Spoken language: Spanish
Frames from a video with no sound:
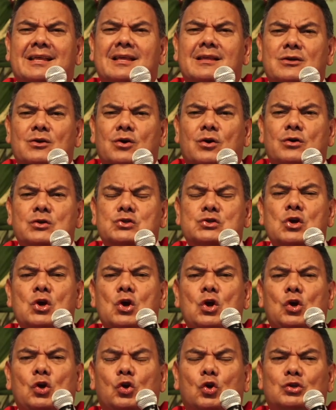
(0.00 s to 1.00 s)
Dios
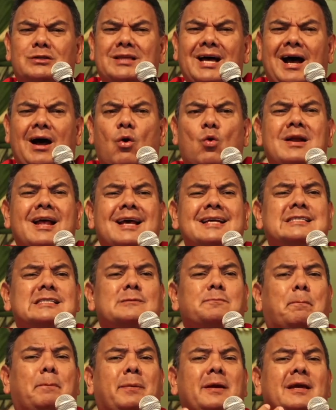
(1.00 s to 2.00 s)
nos da una
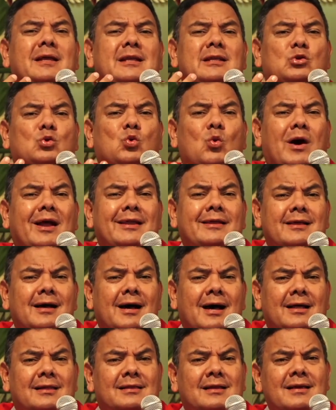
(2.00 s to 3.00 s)

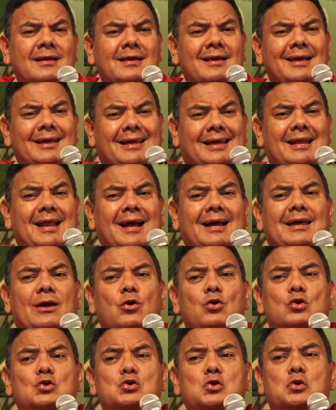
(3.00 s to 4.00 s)
espiritualidad, que es la que hoy
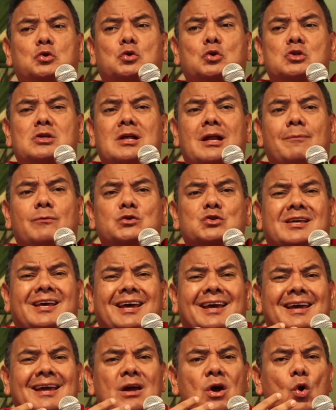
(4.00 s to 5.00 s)
nosotros tenemos
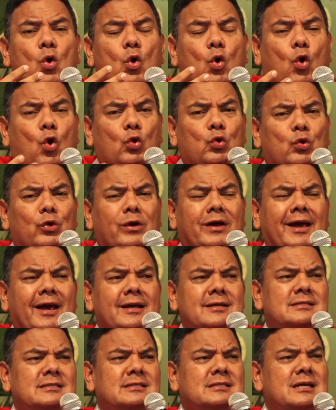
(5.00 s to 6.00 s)
que con
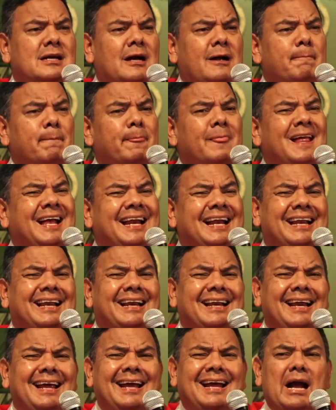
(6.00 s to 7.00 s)
urgencia
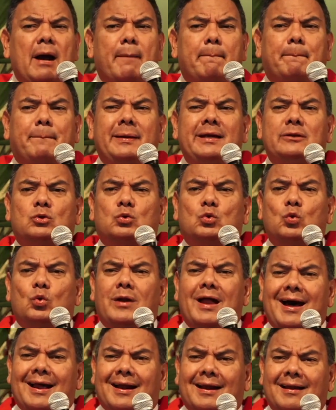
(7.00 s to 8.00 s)

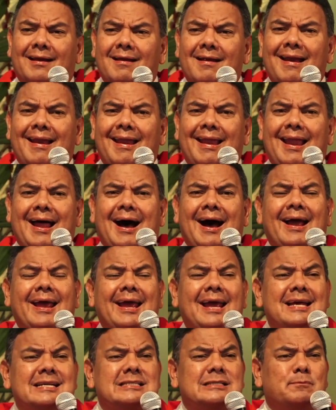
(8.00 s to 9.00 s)
recapitular, la
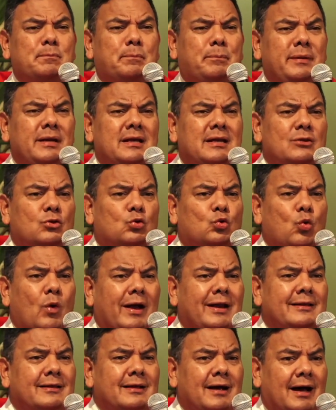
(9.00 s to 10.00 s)

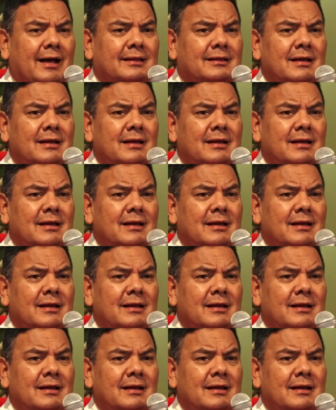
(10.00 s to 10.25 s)
espiritualidad.